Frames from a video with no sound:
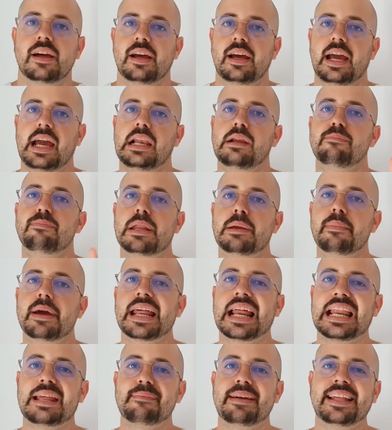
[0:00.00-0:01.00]
El primer
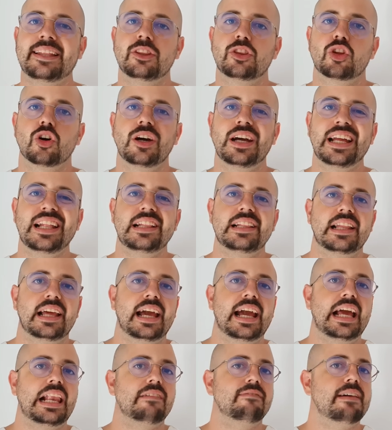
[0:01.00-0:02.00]
alimento es
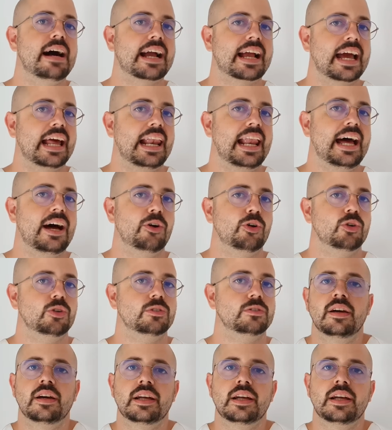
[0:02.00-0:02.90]
el bacalao.